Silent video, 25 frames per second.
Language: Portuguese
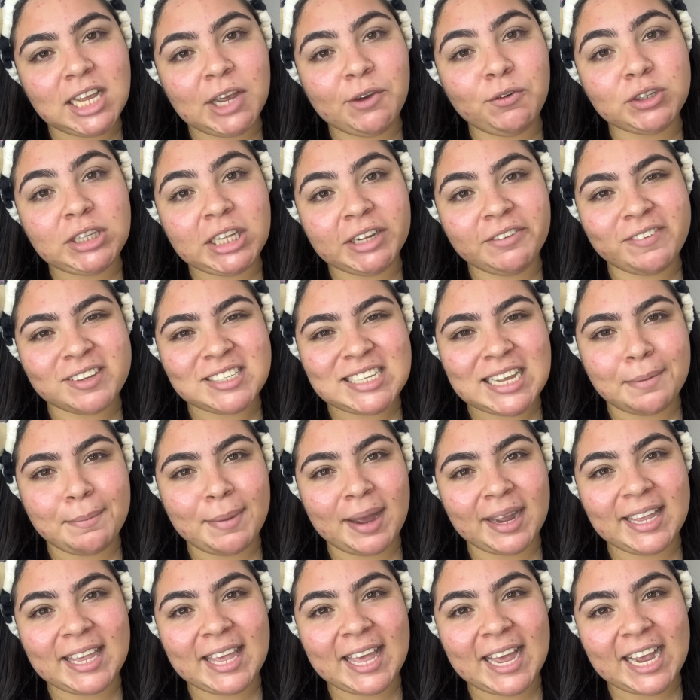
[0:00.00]
eu vou ter que fazer a
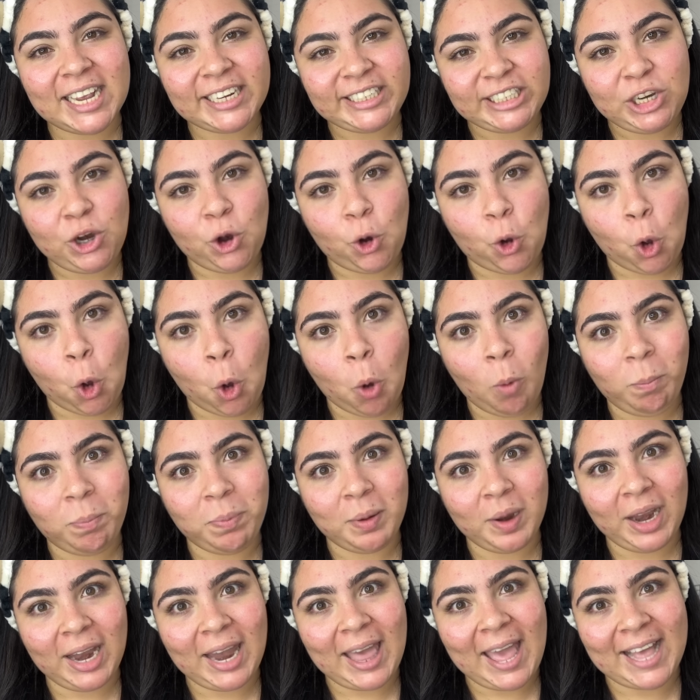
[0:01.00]
maquiagem
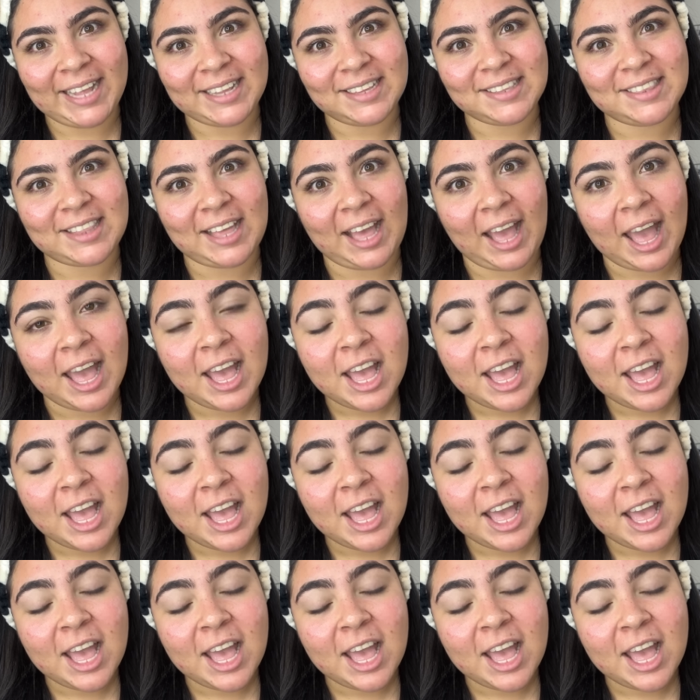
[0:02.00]
completa.